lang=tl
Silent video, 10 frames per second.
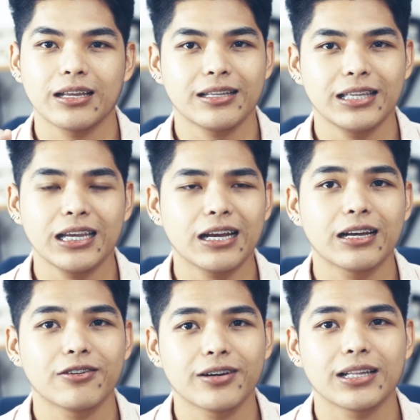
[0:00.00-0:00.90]
hindi nga
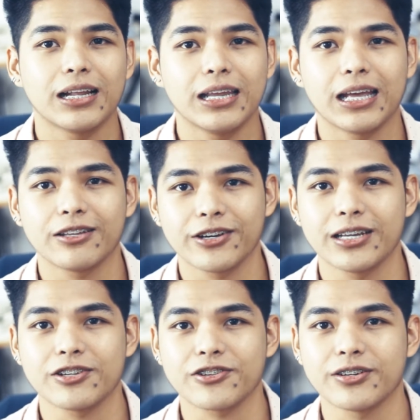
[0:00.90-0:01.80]
ganun kadali ang
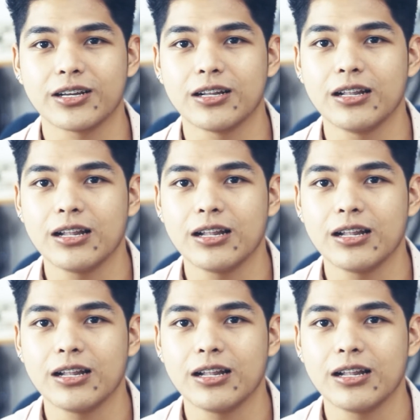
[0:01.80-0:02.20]
traditional.